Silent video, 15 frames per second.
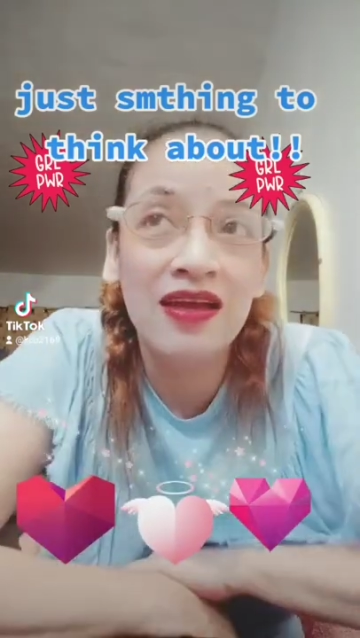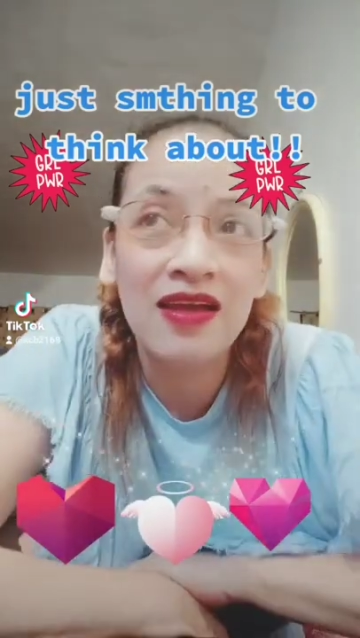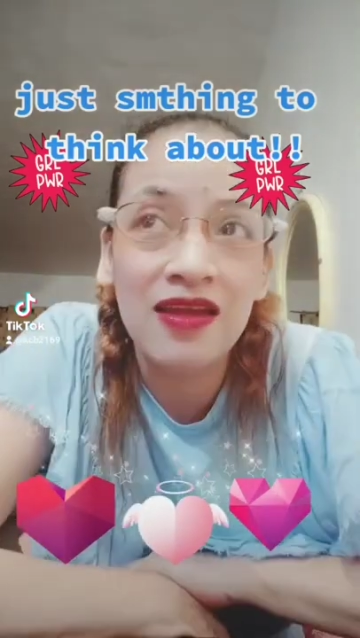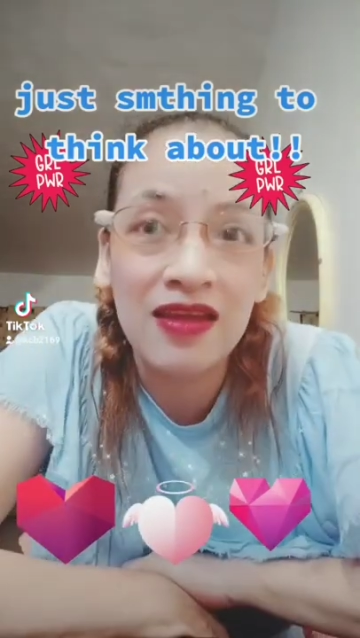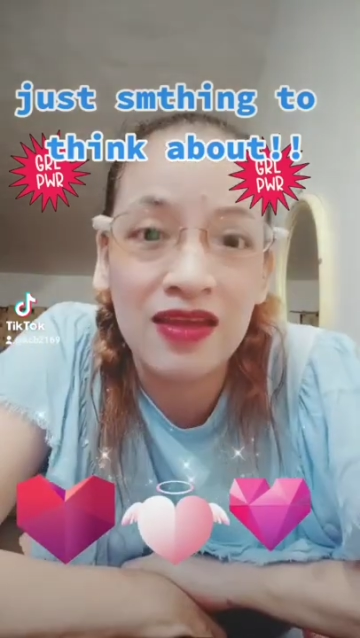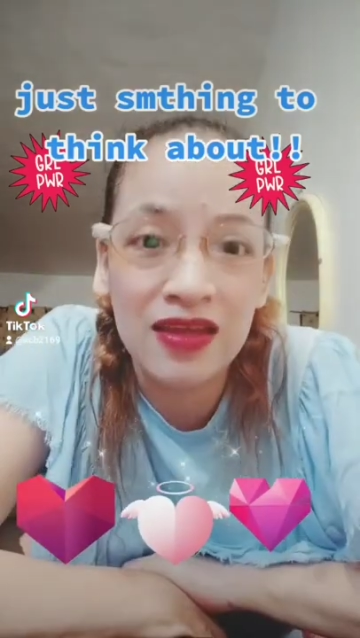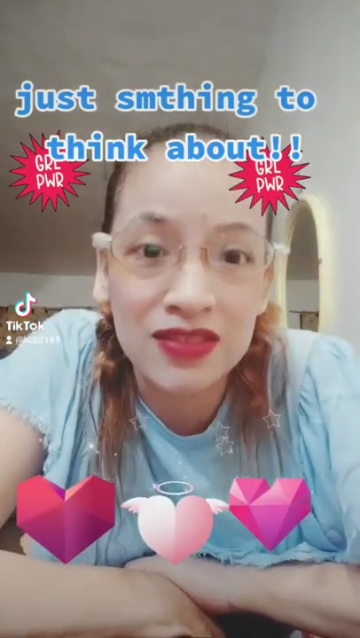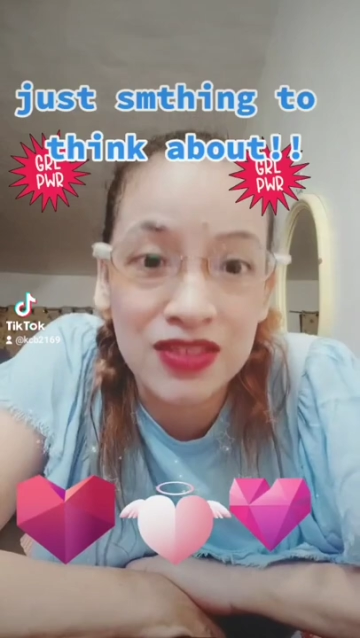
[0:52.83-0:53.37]

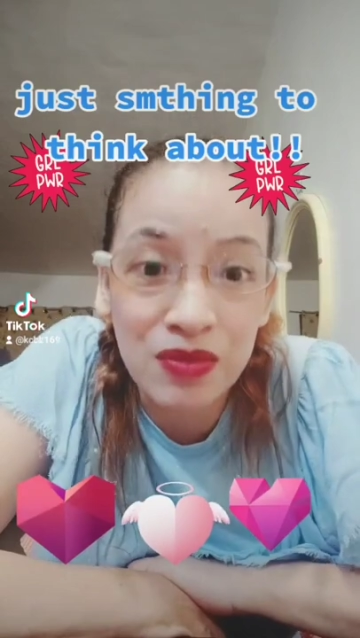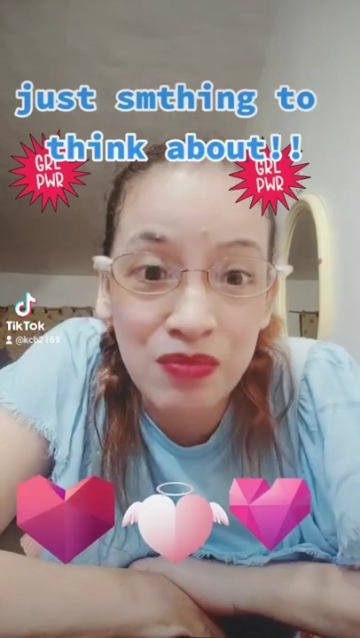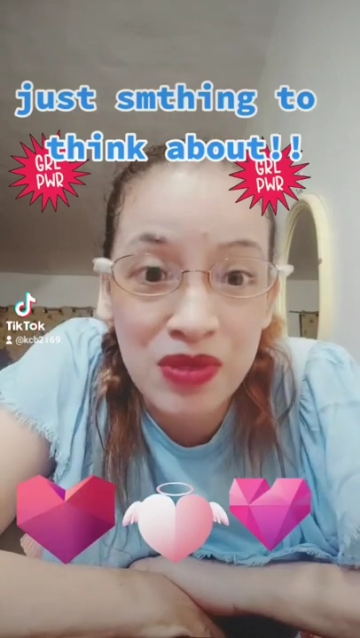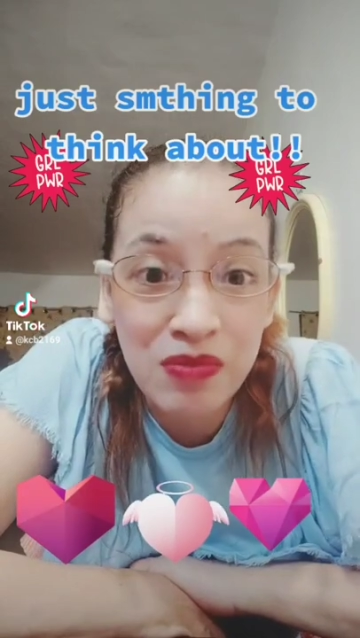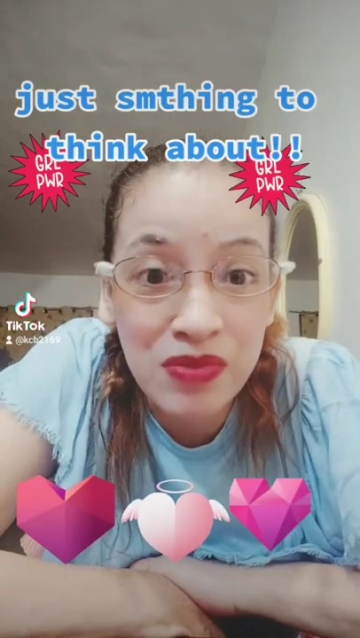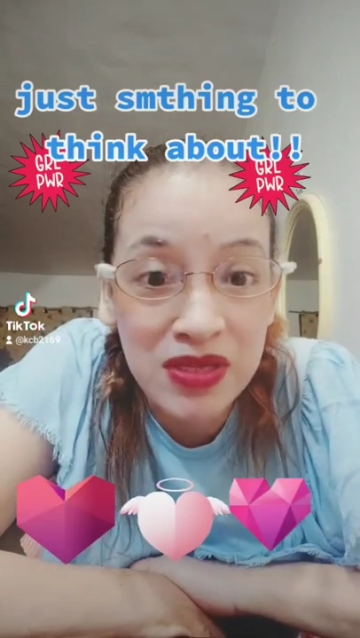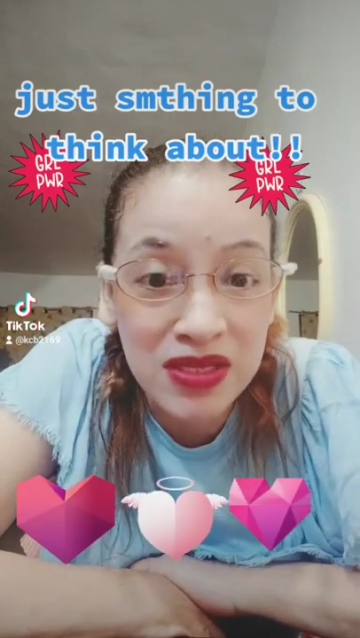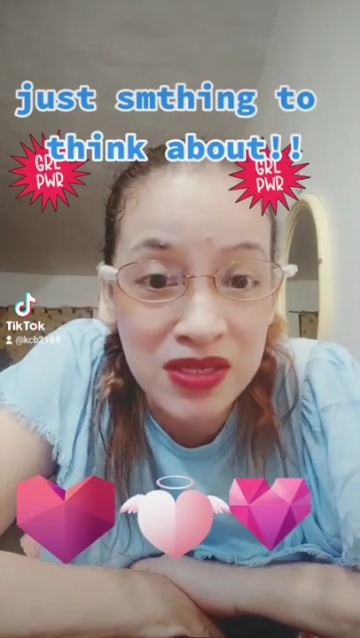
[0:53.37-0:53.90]
Kasi may
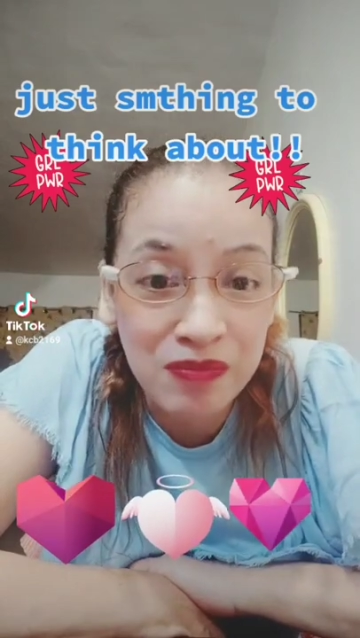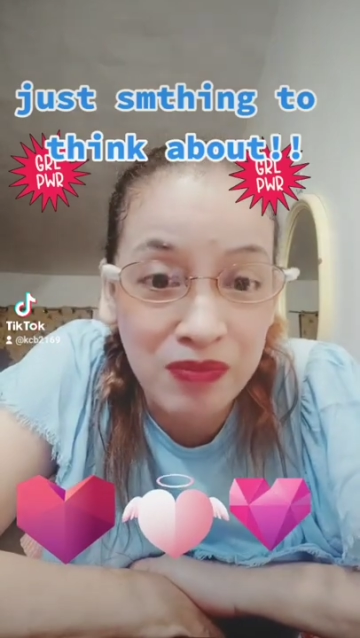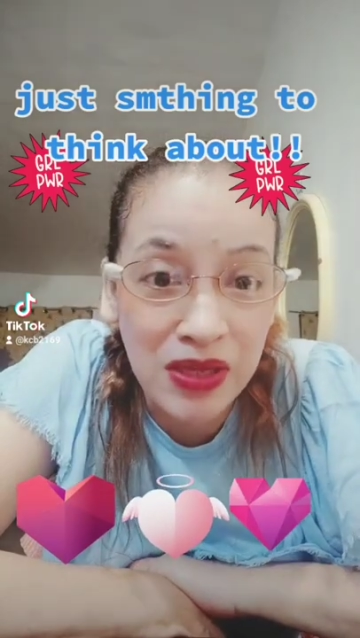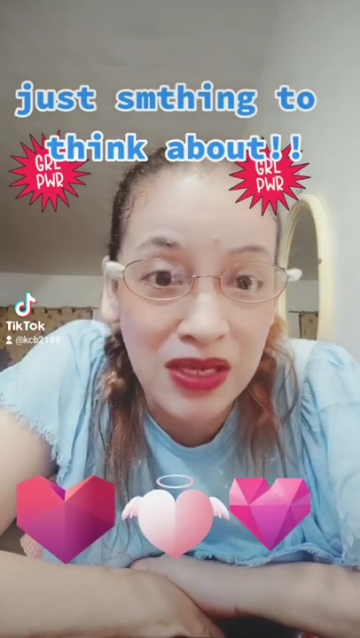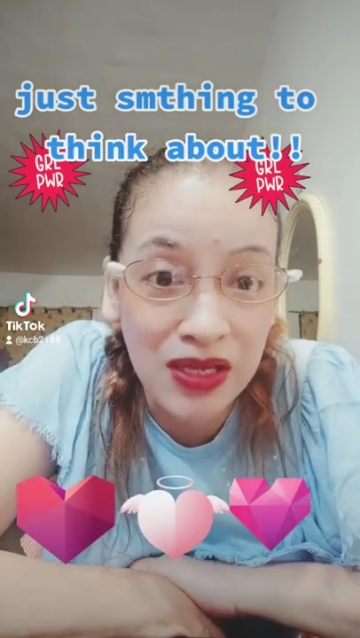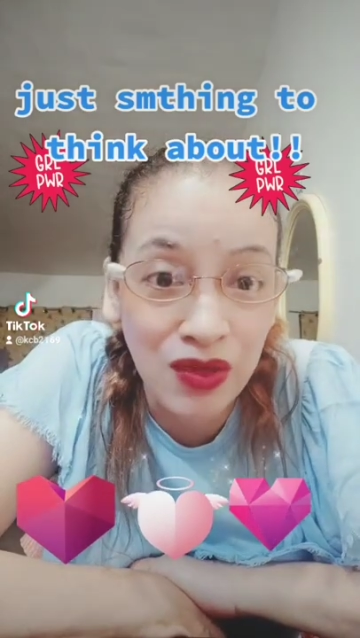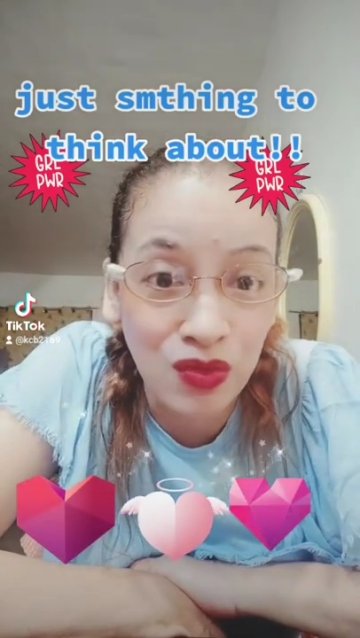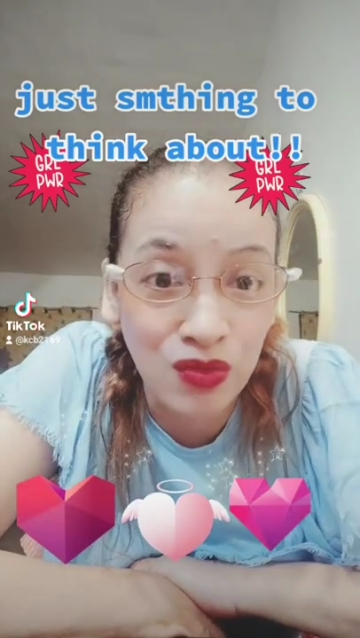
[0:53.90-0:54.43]
meaning
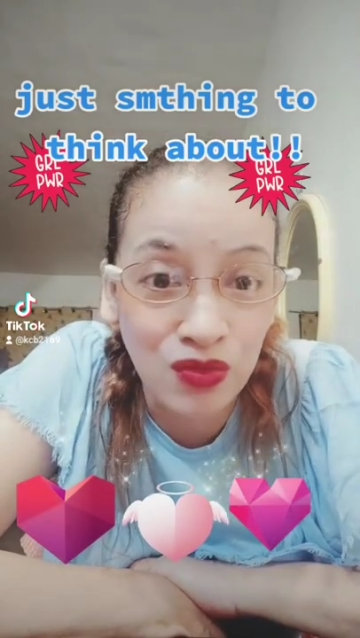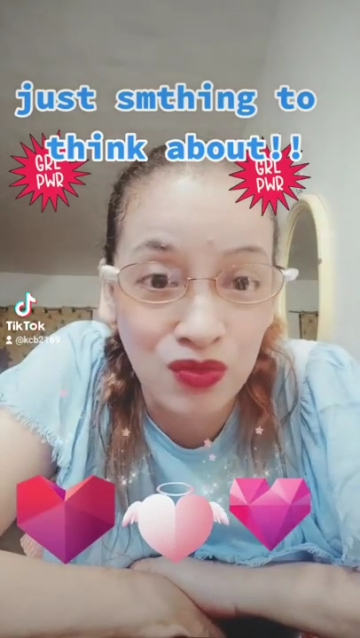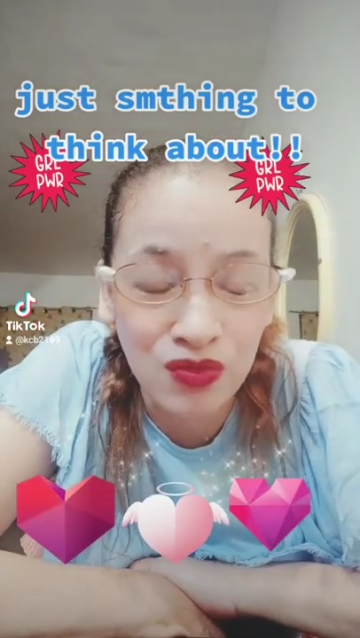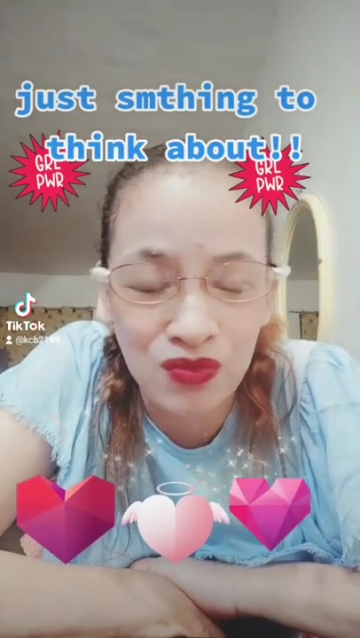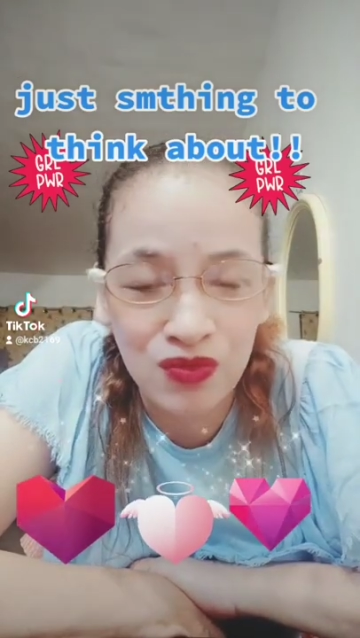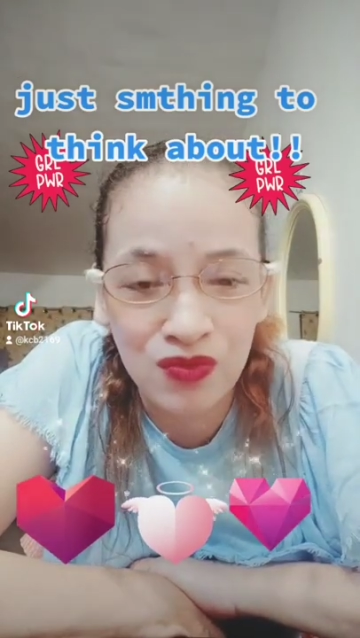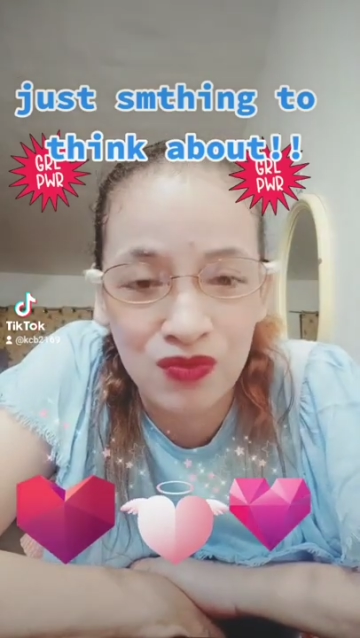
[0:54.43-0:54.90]
pala yun.